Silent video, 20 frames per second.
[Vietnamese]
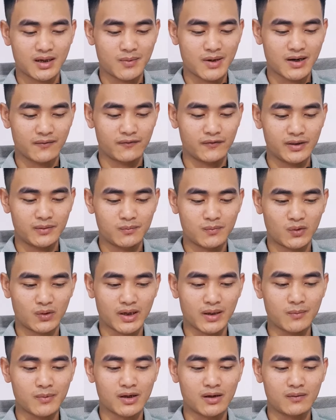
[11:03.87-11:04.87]
các bạn viết một
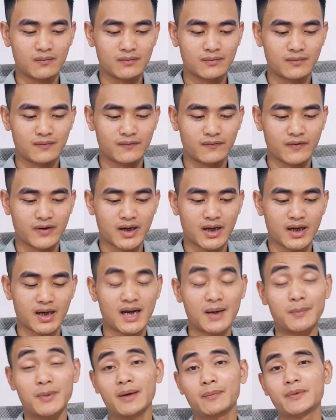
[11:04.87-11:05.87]
cái blog về
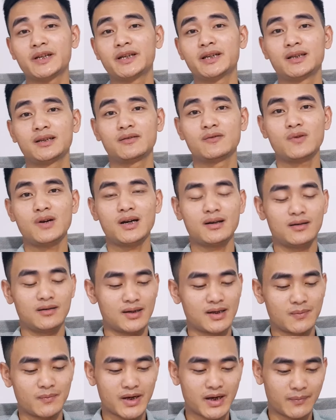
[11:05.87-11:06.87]
làm đẹp đi đúng không ạ
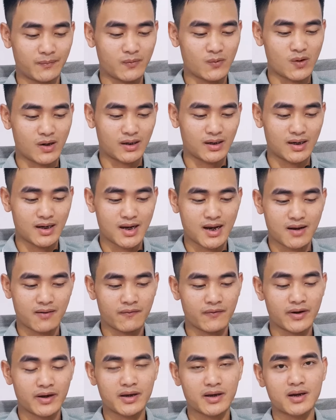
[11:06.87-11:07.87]
làm đẹp hoặc là
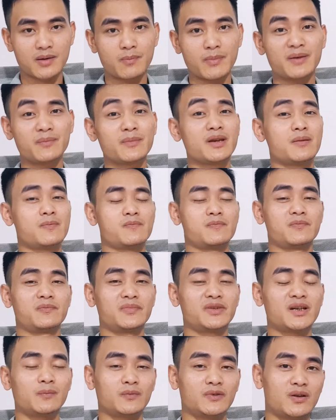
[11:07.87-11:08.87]
về à, mẹ bỉm
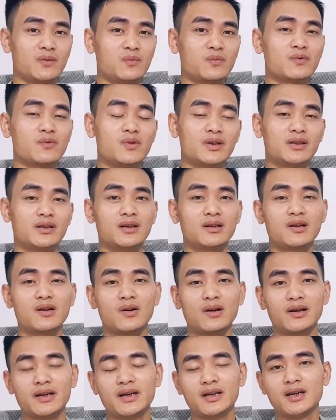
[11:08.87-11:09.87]
chăm sóc nuôi dưỡng
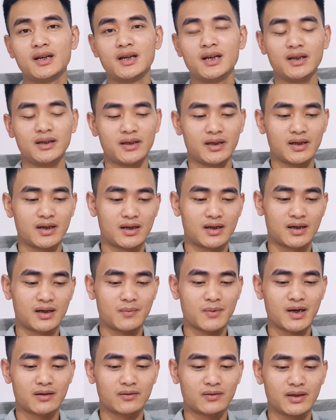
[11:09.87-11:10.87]
con đi thì uh,
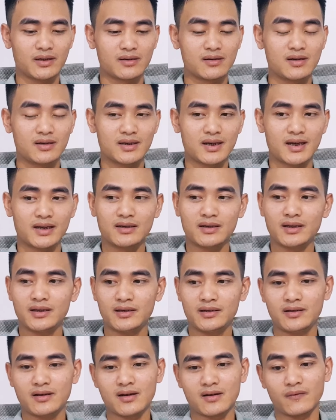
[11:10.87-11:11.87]
các bạn có thể đưa ra những
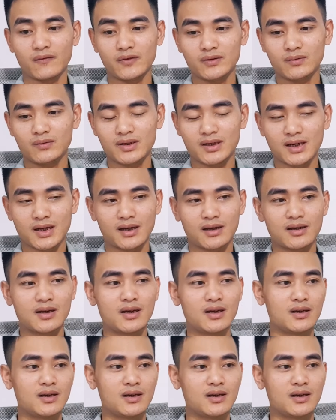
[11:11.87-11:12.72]
cái ý tưởng ví dụ như là